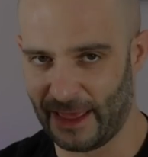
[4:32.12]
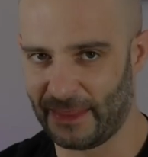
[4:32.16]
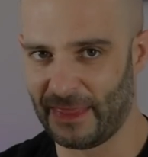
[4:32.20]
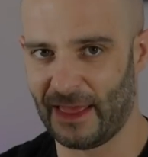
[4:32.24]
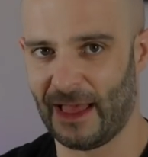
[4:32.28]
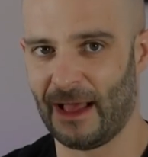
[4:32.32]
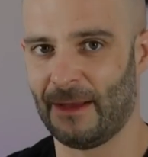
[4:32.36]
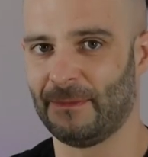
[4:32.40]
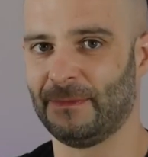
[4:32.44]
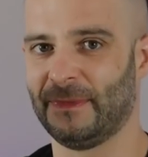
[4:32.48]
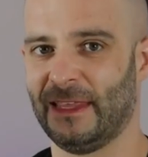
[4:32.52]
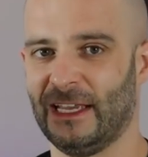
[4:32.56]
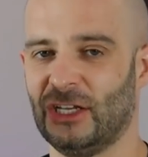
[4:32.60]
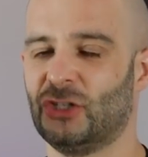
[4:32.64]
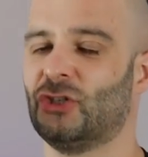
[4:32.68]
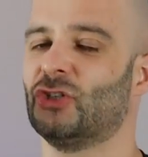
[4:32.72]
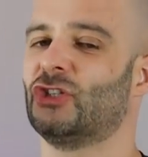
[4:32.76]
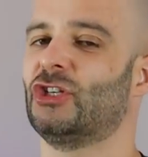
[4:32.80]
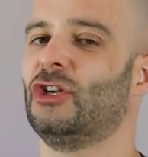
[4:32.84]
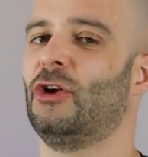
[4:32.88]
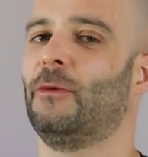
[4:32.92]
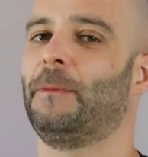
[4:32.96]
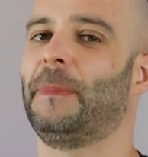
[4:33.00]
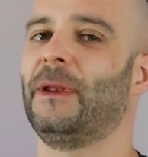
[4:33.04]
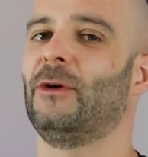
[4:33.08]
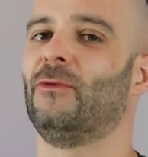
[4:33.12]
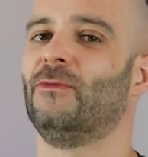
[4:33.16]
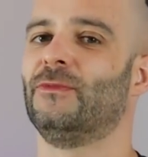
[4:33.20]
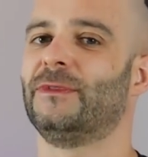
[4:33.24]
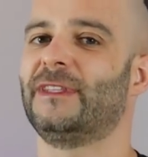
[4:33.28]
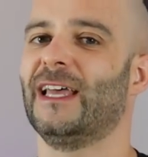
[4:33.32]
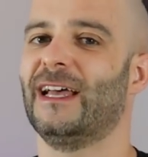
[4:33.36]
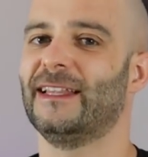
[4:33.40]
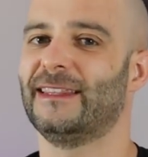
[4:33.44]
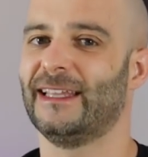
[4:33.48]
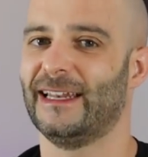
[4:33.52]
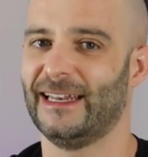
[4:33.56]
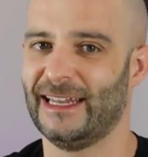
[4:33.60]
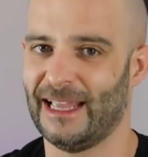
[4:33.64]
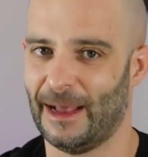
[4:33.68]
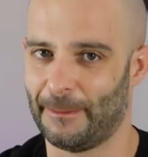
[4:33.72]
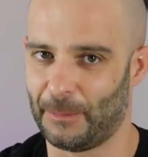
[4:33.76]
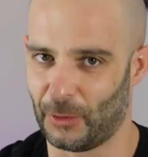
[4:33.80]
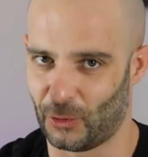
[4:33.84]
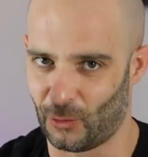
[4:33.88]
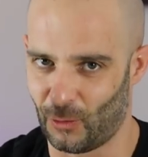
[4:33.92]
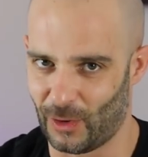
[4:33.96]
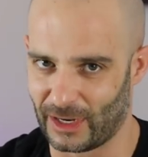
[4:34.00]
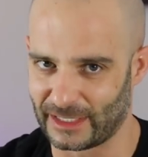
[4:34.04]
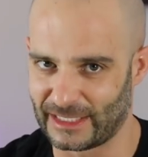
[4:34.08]
nada, de hecho se lo pregunté, tenía
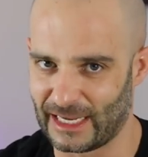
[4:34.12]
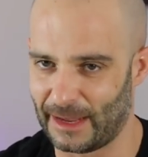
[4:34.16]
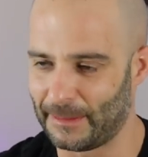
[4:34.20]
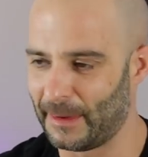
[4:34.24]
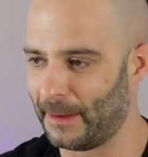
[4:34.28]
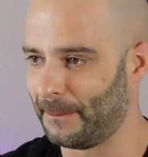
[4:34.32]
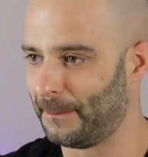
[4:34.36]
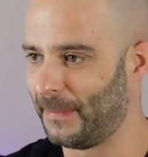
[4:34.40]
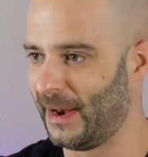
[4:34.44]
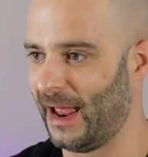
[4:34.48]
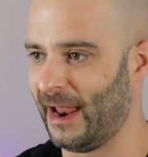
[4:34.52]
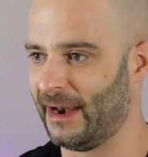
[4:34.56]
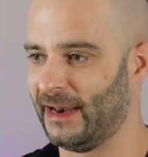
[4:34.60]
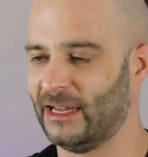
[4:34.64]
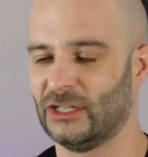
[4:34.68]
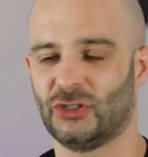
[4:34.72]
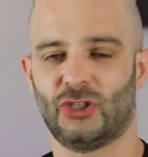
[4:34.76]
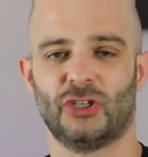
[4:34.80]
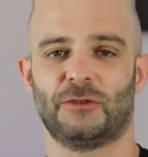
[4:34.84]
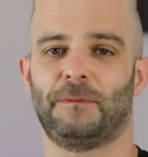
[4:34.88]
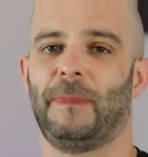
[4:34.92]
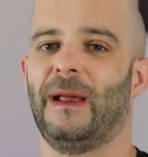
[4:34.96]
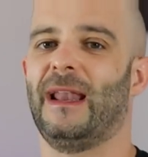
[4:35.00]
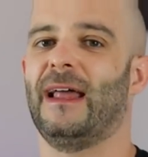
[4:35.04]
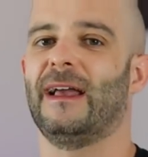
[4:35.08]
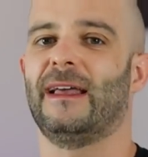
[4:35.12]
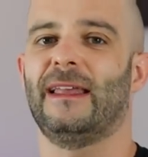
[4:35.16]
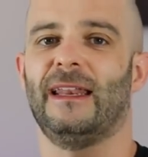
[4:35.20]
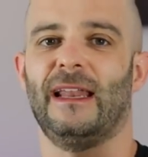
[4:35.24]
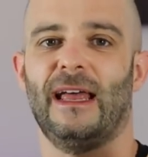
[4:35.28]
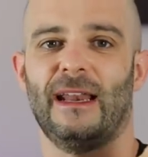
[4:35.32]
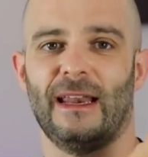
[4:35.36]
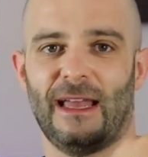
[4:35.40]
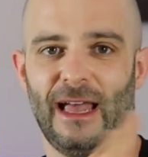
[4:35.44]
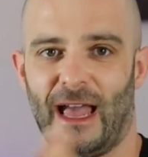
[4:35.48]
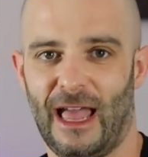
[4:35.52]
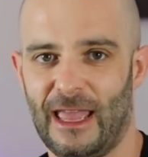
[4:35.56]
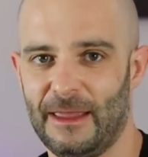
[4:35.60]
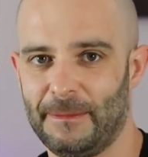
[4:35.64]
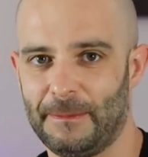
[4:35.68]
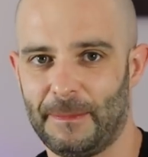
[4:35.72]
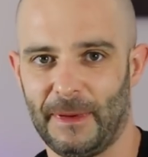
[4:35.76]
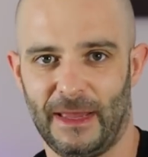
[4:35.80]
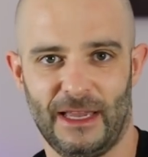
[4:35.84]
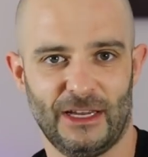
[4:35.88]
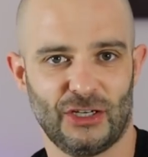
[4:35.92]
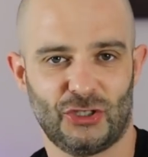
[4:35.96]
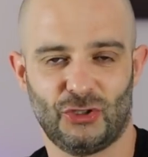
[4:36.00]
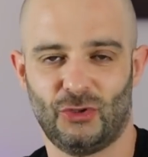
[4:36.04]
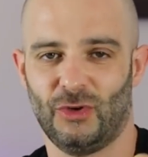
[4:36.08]
por WhatsApp en plan, esto es para crear hype,
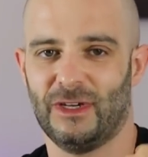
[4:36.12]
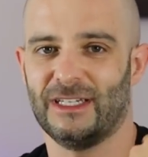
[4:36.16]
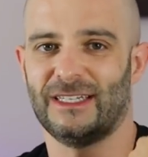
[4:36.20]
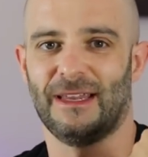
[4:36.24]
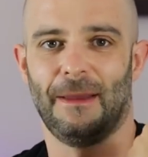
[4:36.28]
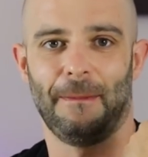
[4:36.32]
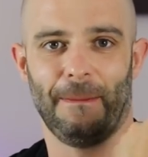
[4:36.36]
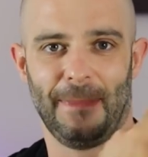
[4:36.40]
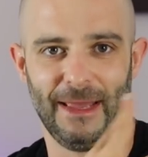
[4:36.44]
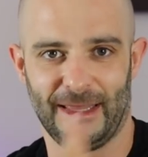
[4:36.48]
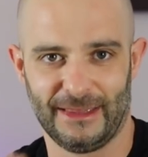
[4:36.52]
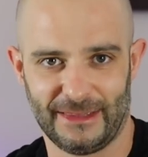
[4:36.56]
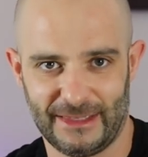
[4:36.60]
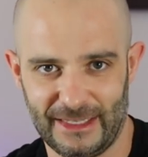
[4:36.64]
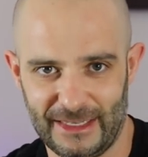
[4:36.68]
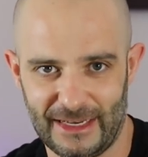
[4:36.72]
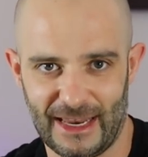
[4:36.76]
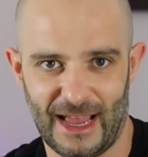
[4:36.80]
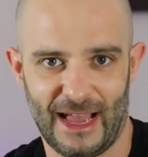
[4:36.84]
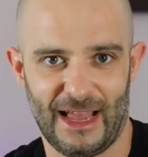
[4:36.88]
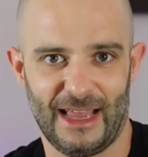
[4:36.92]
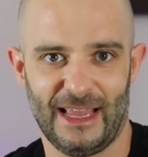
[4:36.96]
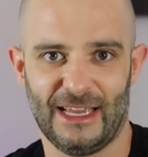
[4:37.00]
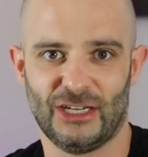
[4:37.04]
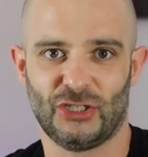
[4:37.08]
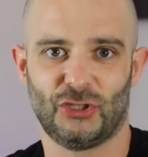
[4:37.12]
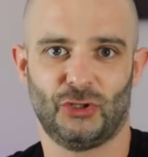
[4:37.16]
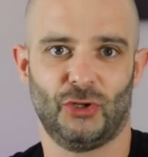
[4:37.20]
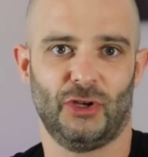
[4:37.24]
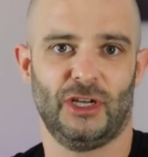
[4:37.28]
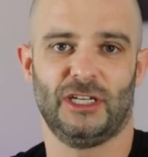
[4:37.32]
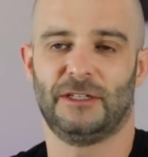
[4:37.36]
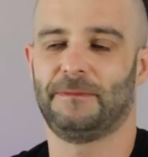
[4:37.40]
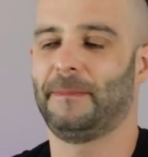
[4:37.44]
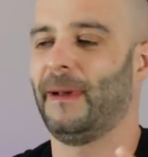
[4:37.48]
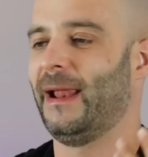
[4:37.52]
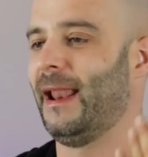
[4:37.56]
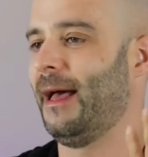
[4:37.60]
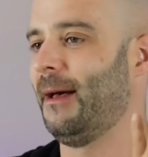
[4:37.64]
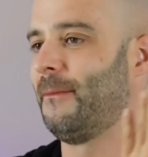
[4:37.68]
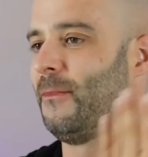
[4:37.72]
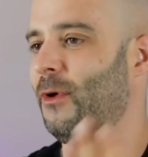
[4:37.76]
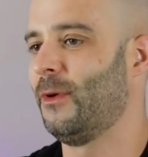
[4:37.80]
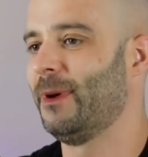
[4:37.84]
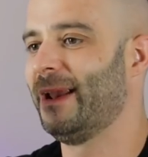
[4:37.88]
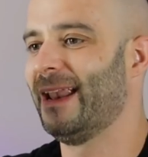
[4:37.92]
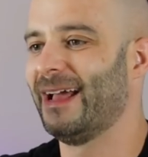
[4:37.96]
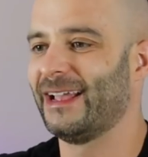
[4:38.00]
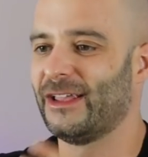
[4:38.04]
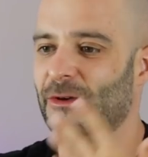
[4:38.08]
esto es mentira, esto es para
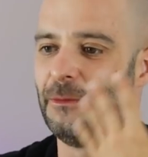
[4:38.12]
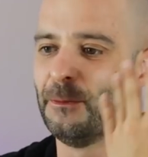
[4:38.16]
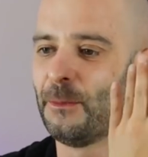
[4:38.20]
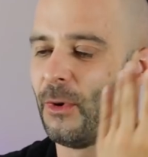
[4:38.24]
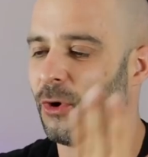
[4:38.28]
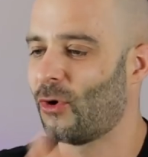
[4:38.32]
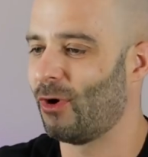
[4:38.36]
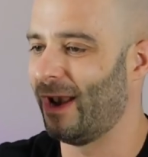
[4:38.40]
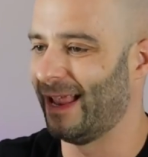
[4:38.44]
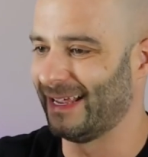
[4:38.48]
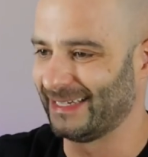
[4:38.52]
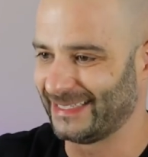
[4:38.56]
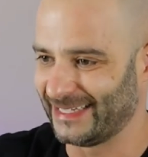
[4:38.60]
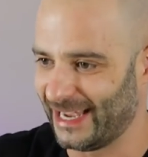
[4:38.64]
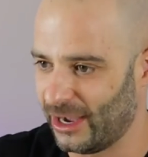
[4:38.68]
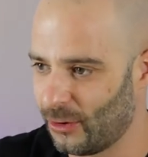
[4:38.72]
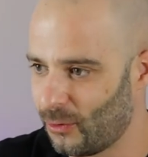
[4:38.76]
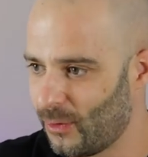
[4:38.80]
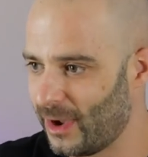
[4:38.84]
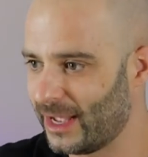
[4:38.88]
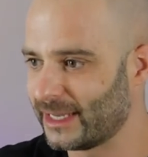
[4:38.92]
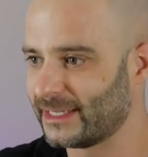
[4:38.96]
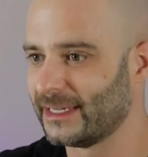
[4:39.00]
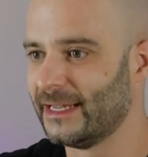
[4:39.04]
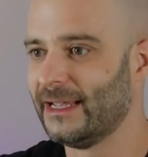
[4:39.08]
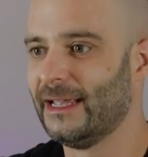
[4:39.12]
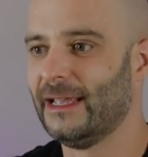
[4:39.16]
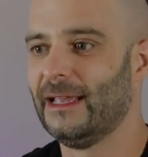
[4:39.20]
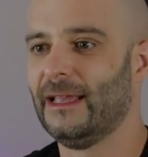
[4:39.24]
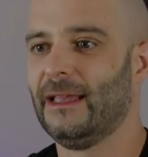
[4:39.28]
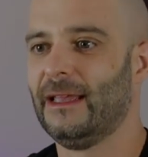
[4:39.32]
mover aquí un poco las aguas.